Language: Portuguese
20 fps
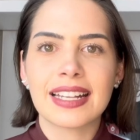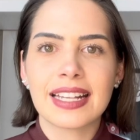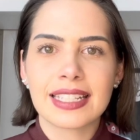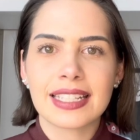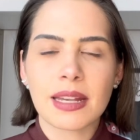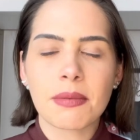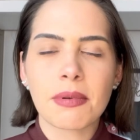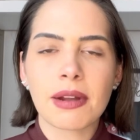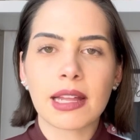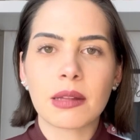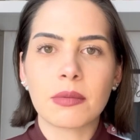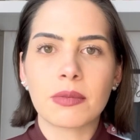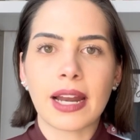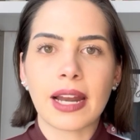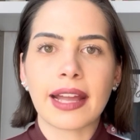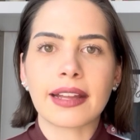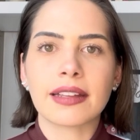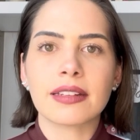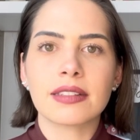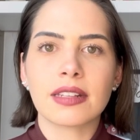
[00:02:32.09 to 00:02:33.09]
Sabe aquela
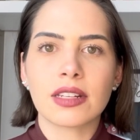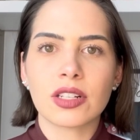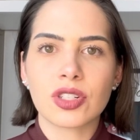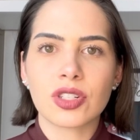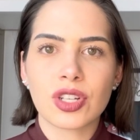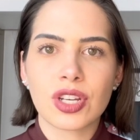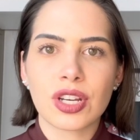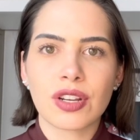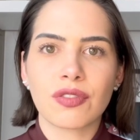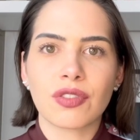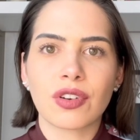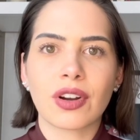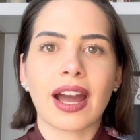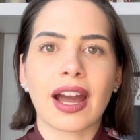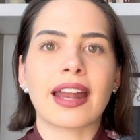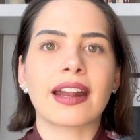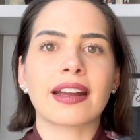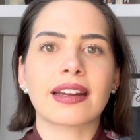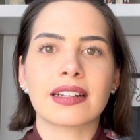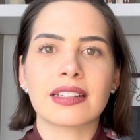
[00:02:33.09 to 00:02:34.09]
mulher que incentiva o
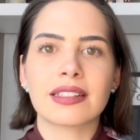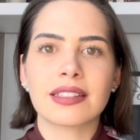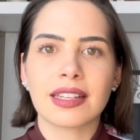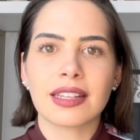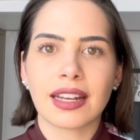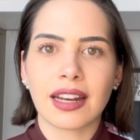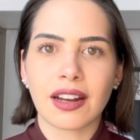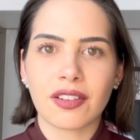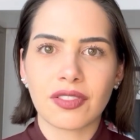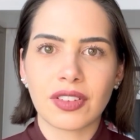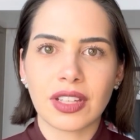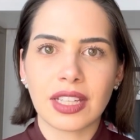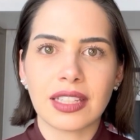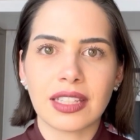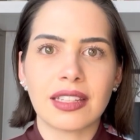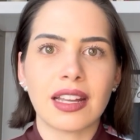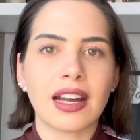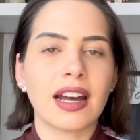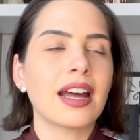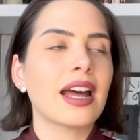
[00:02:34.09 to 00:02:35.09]
cara a crescer na
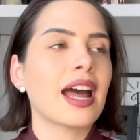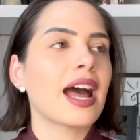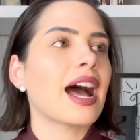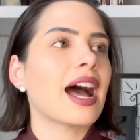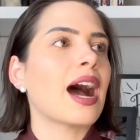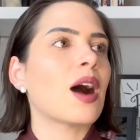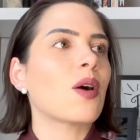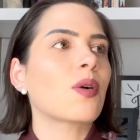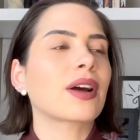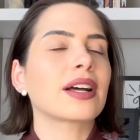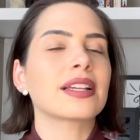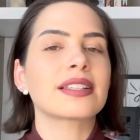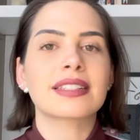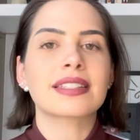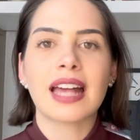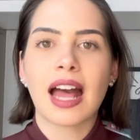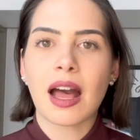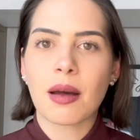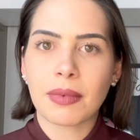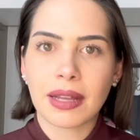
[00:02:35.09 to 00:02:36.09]
vida, a
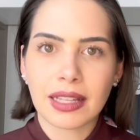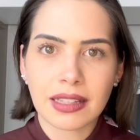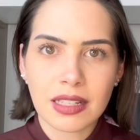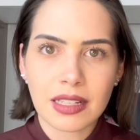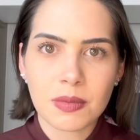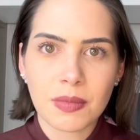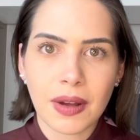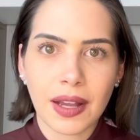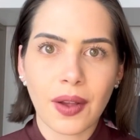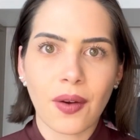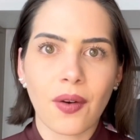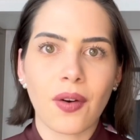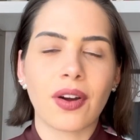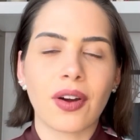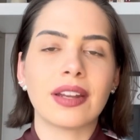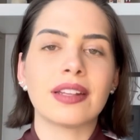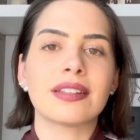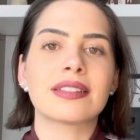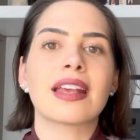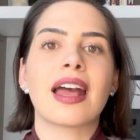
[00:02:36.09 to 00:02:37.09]
alcançar metas
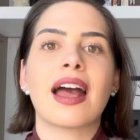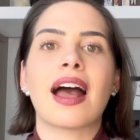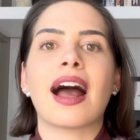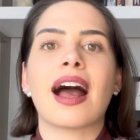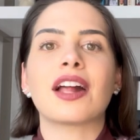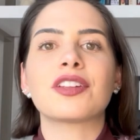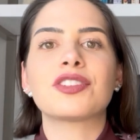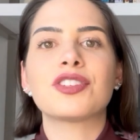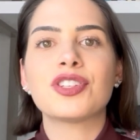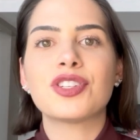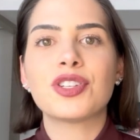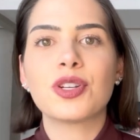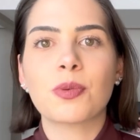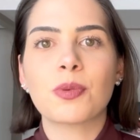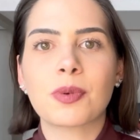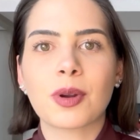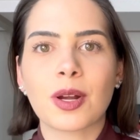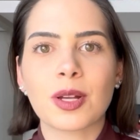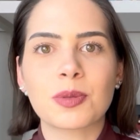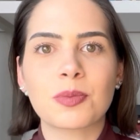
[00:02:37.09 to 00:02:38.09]
maiores, a atingir o
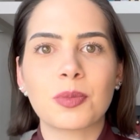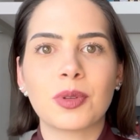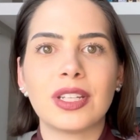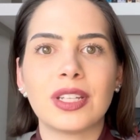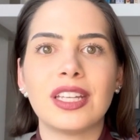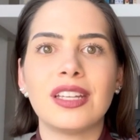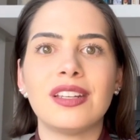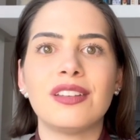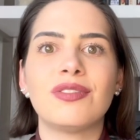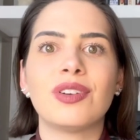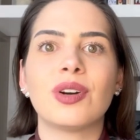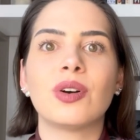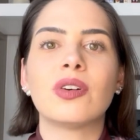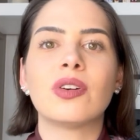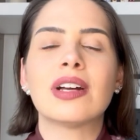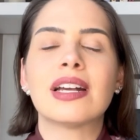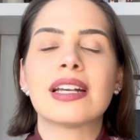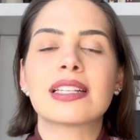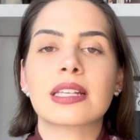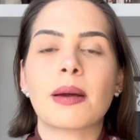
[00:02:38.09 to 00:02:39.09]
próximo
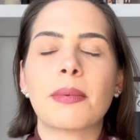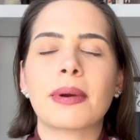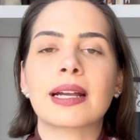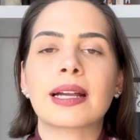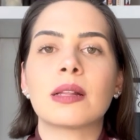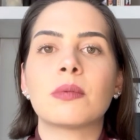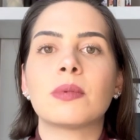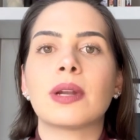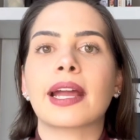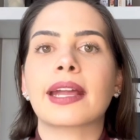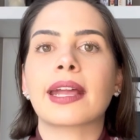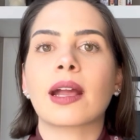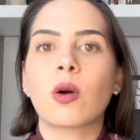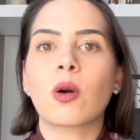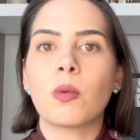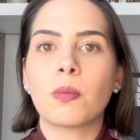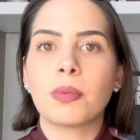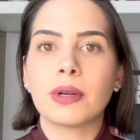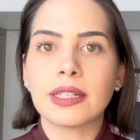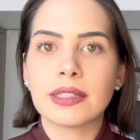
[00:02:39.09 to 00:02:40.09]
nível? Sabe aquela mulher que é
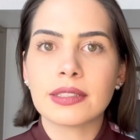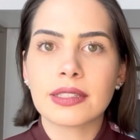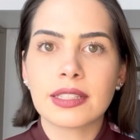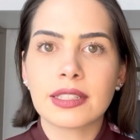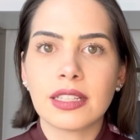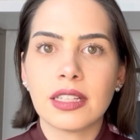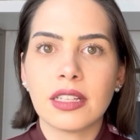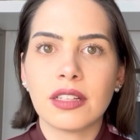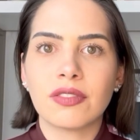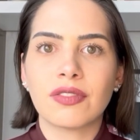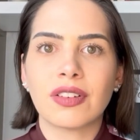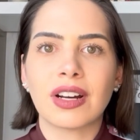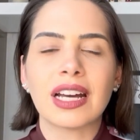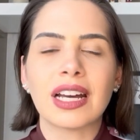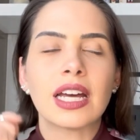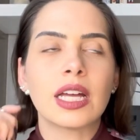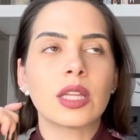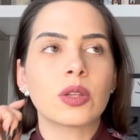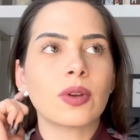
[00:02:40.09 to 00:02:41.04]
compreensiva?